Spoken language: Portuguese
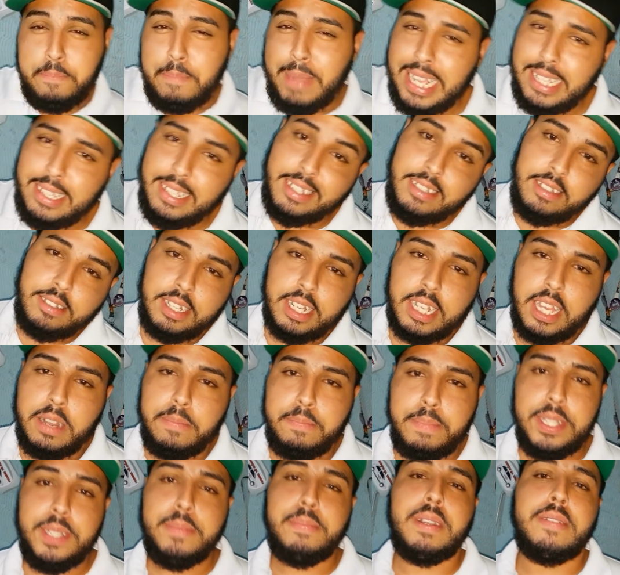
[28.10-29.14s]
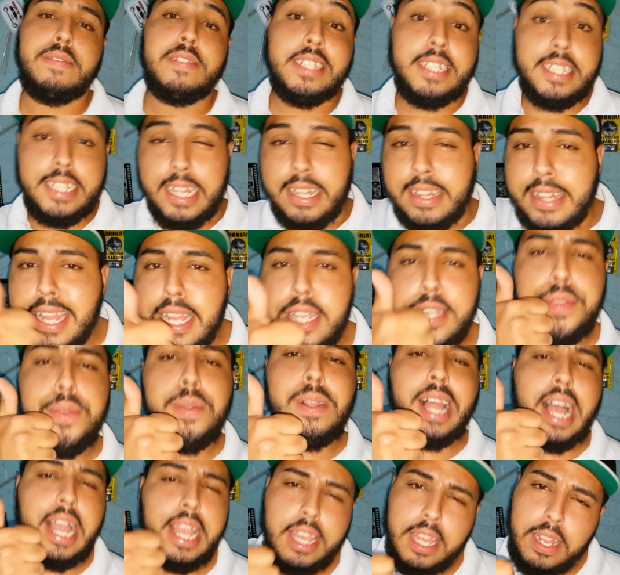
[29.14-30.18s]
Mas antes eu já quero pedir pra você, deixa
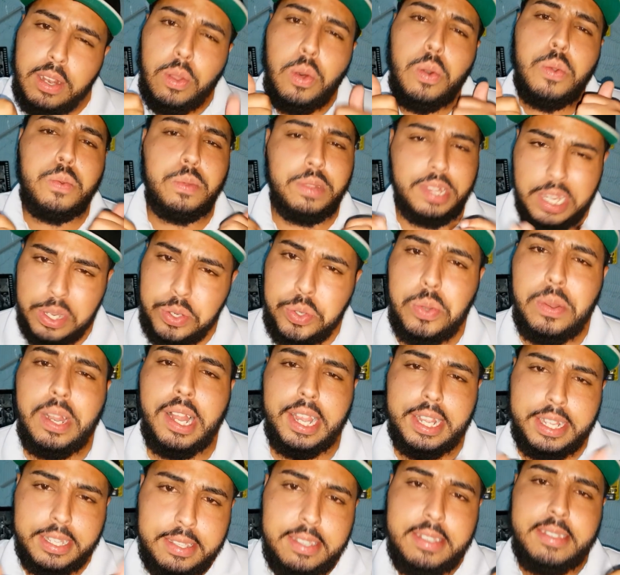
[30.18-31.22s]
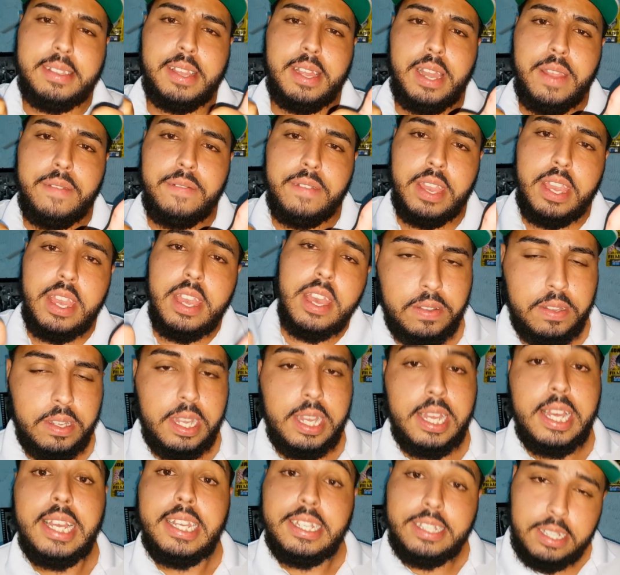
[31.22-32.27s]
o like, louco, deixa o like, se inscreve aí.
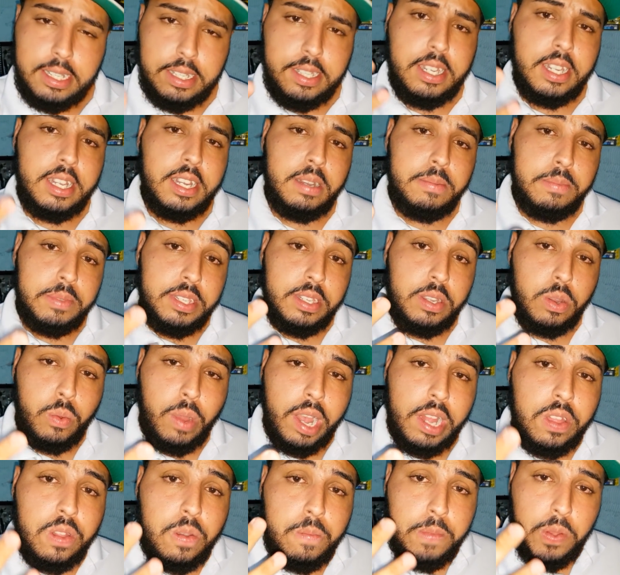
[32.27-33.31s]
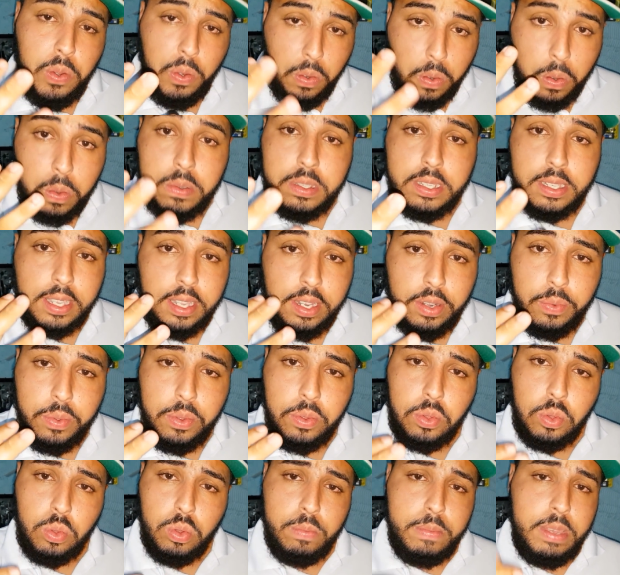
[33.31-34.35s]
Já chegamos em 4 mil loucos aqui no
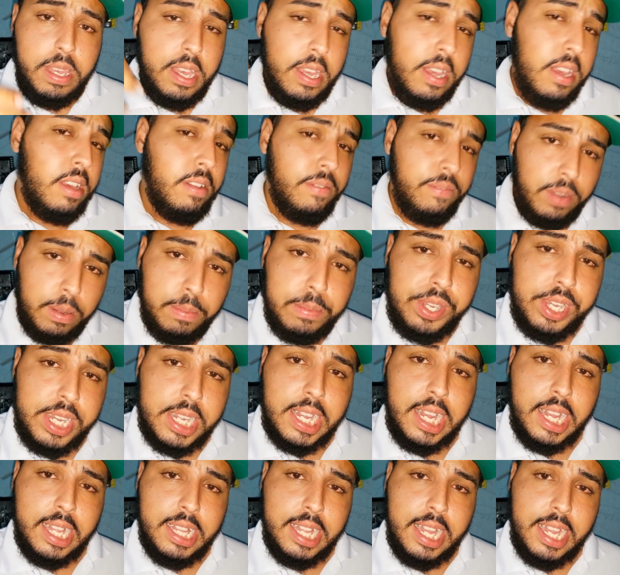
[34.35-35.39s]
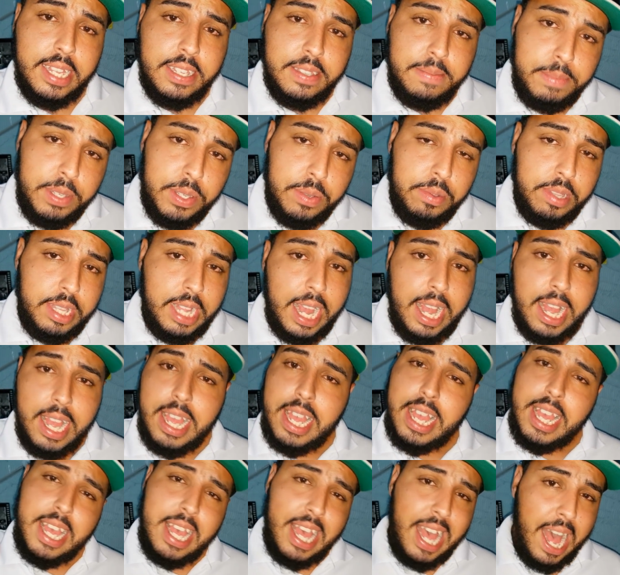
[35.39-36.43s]
YouTube, vamos chegar a 10 mil, tá?
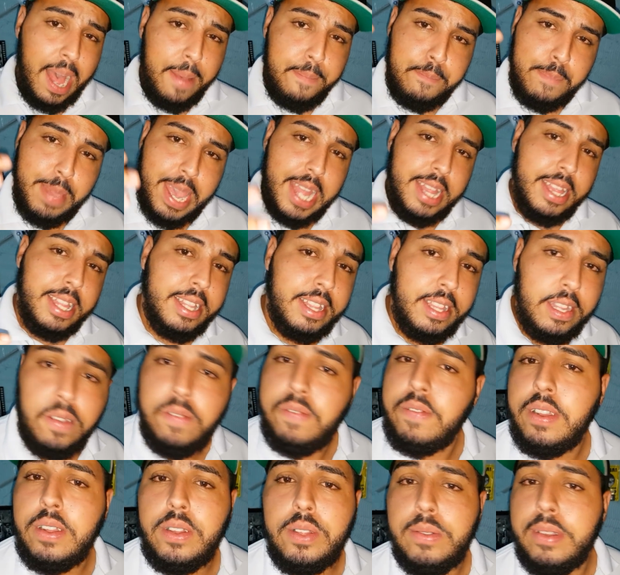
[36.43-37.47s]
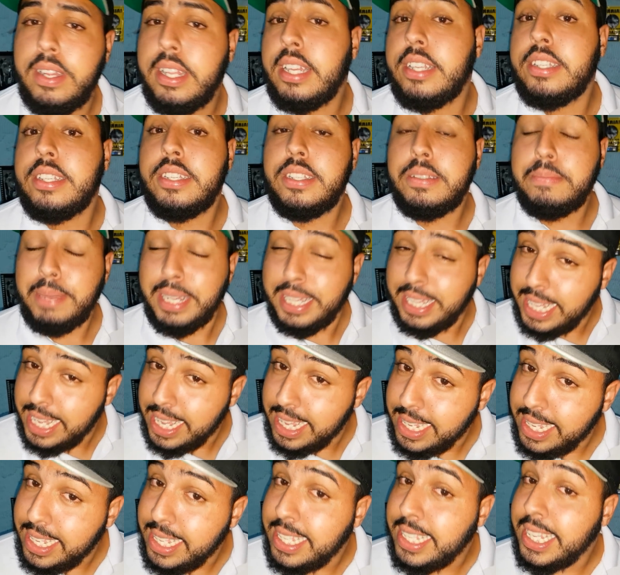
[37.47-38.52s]
A meta até o final do ano é a gente
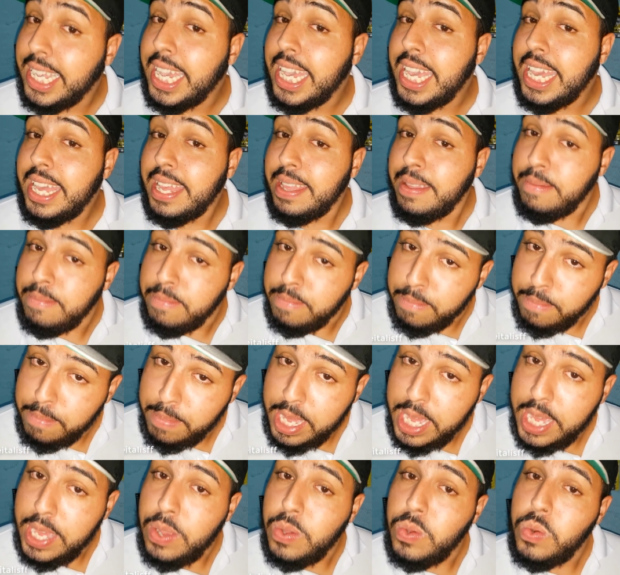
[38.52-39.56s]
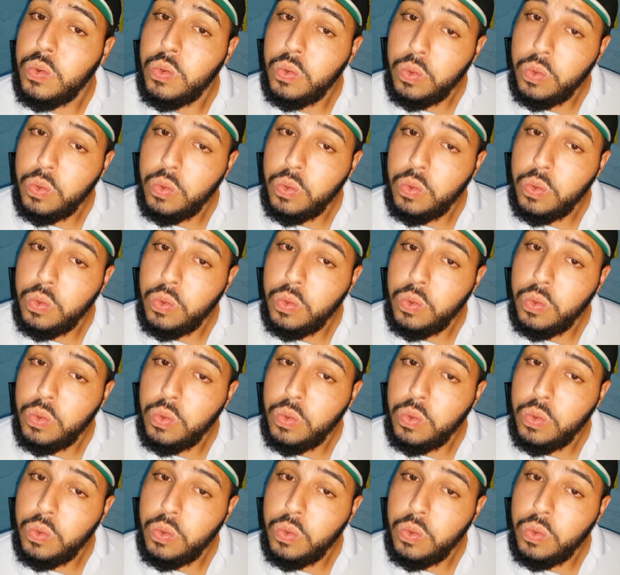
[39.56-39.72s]
bater 100 mil